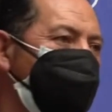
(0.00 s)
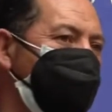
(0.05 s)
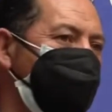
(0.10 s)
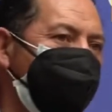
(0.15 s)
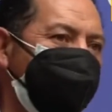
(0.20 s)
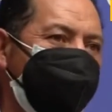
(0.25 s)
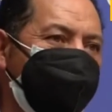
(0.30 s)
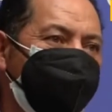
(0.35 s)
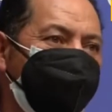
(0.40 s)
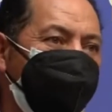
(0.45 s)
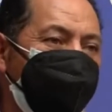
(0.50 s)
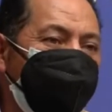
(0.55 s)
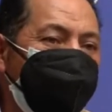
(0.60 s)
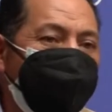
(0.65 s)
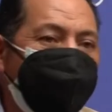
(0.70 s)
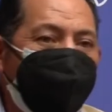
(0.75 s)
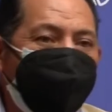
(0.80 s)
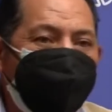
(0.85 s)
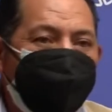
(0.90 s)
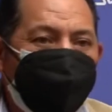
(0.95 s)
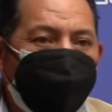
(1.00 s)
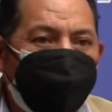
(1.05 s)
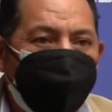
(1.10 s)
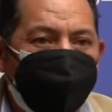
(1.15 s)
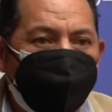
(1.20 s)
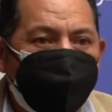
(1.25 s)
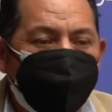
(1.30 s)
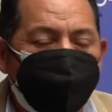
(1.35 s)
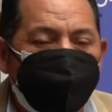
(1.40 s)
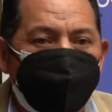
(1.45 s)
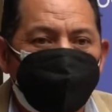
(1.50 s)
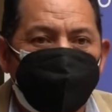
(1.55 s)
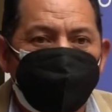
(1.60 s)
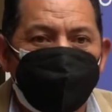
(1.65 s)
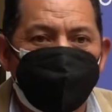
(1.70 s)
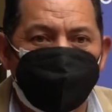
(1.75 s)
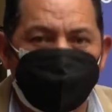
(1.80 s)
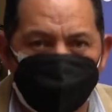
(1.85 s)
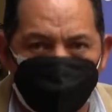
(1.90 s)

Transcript: responsabilidad y